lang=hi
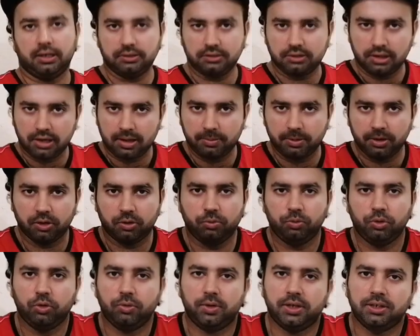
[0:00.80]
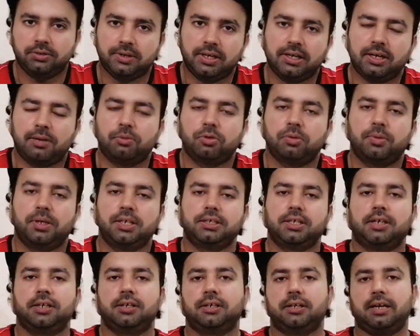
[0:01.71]
असलम व्यूवर्स वेलकम टू माई
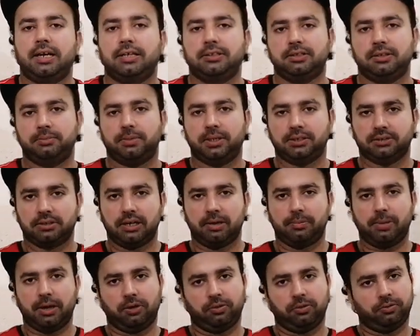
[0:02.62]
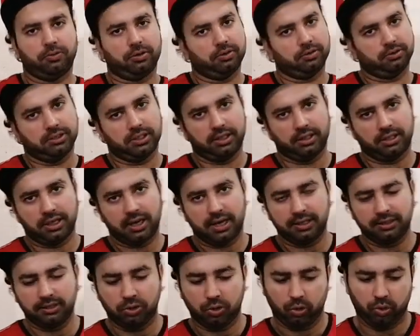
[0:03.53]
चैनल कैट्स एंड बर्ड्स क्लब मैं हूं फरुश
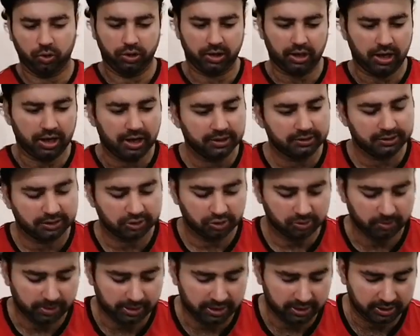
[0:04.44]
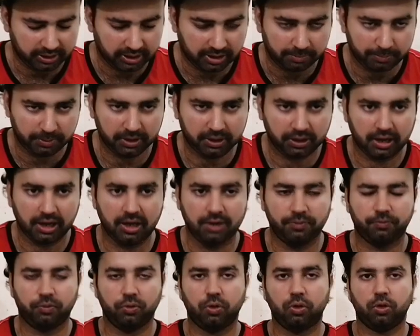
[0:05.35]
शहजाद और आज का जो हमारा टॉपिक
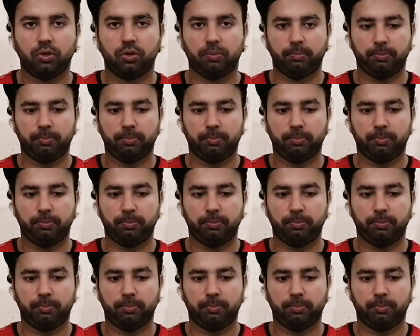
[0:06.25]
है वो